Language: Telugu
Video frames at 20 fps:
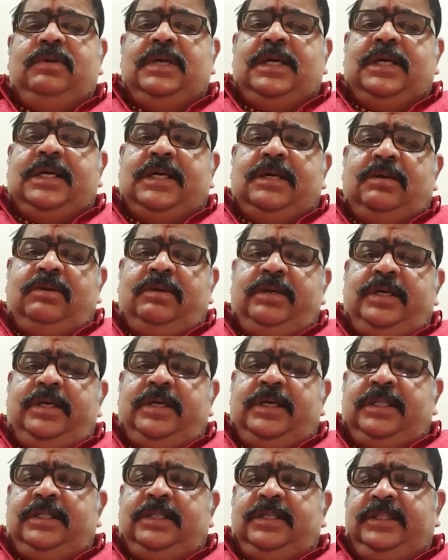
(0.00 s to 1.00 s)
సో ఎందుకు
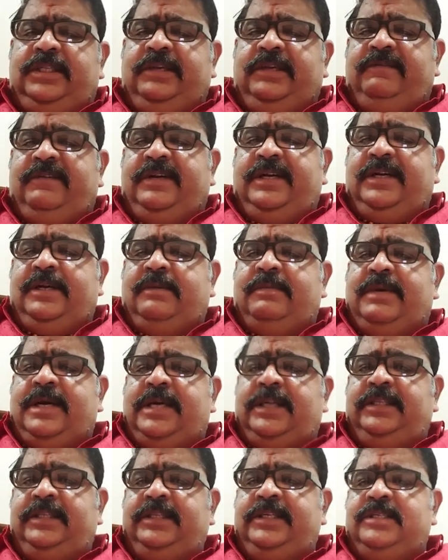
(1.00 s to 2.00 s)
పనిచేయడం లేదు
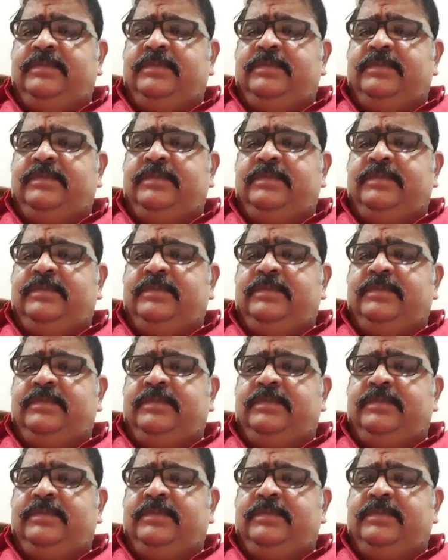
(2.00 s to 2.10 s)
అనేటువంటిది